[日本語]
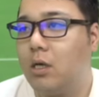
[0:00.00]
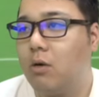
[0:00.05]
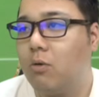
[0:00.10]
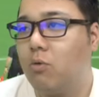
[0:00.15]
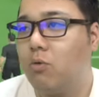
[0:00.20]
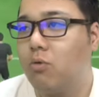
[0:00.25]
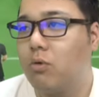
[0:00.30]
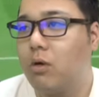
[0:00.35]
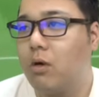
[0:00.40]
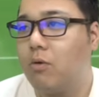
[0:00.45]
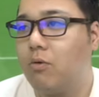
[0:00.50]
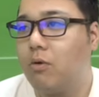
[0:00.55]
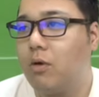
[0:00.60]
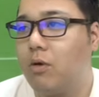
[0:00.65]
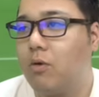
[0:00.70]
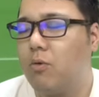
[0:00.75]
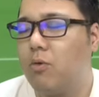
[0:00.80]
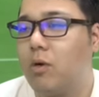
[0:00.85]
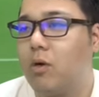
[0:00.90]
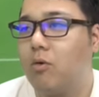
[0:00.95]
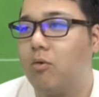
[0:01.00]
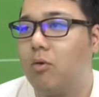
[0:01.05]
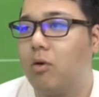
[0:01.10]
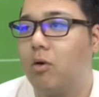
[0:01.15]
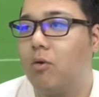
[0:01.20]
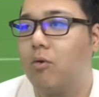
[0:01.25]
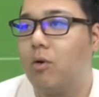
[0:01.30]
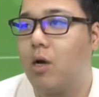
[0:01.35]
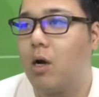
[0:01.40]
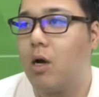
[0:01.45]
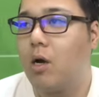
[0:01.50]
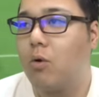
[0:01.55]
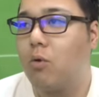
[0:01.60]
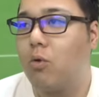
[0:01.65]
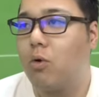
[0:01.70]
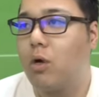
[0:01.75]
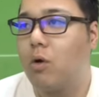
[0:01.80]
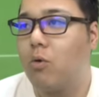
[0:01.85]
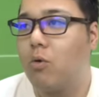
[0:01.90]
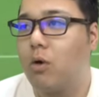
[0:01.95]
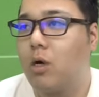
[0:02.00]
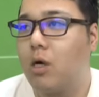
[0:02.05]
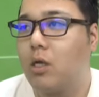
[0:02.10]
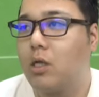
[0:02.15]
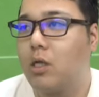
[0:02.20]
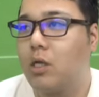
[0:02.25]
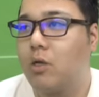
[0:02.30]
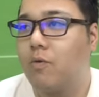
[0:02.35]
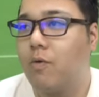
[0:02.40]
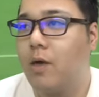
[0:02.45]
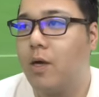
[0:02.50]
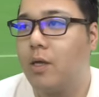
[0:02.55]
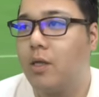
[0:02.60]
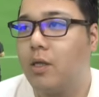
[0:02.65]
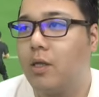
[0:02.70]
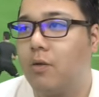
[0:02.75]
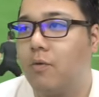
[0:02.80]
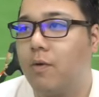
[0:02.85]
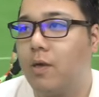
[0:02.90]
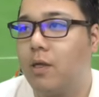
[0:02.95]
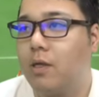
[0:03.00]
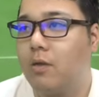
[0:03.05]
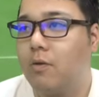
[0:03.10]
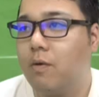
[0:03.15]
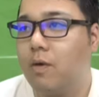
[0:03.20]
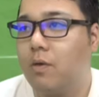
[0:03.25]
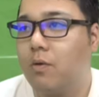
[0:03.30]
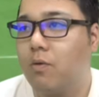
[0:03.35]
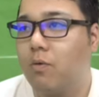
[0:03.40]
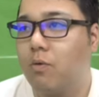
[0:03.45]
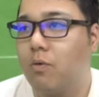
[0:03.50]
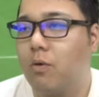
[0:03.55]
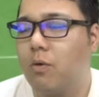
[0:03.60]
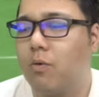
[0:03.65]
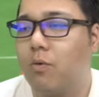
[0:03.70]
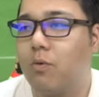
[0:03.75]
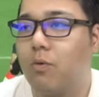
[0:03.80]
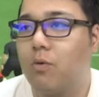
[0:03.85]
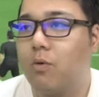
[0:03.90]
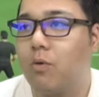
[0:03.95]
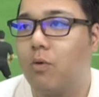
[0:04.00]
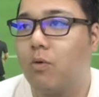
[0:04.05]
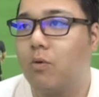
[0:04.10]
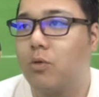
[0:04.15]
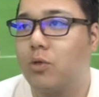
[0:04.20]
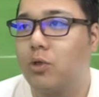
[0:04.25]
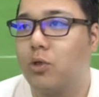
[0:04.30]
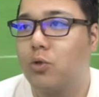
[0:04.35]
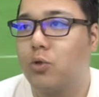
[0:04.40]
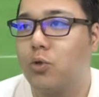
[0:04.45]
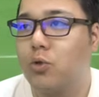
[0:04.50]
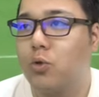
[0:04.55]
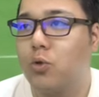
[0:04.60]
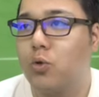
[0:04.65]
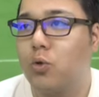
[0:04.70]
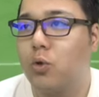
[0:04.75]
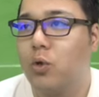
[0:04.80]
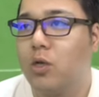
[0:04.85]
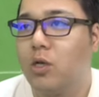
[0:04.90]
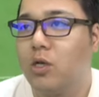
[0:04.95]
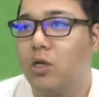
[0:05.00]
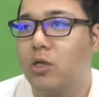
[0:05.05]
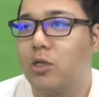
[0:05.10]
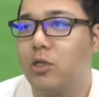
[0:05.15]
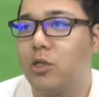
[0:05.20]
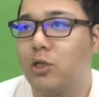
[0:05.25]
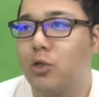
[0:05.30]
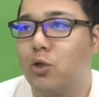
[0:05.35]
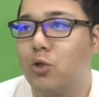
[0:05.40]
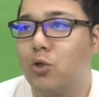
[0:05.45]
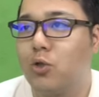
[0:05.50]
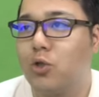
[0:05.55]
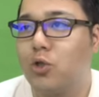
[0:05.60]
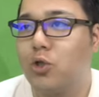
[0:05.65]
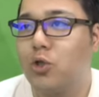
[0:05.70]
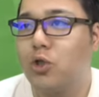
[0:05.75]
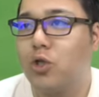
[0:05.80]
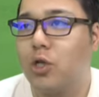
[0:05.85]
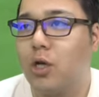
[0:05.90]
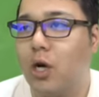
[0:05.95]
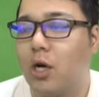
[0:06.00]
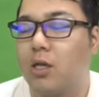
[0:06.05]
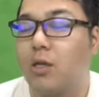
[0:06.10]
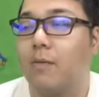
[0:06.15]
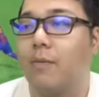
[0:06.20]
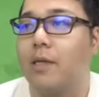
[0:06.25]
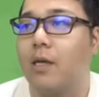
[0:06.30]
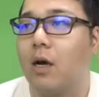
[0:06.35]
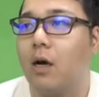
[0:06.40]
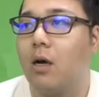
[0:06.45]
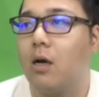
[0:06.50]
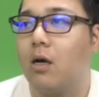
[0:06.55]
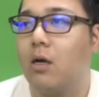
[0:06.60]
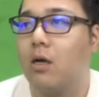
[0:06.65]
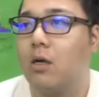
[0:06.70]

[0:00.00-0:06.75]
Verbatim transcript: おらおらおらおらおら、これほら、ディフェン、ディフェン、ディフェンで、おら、ここ、ここ、シューシあ、ダメだ。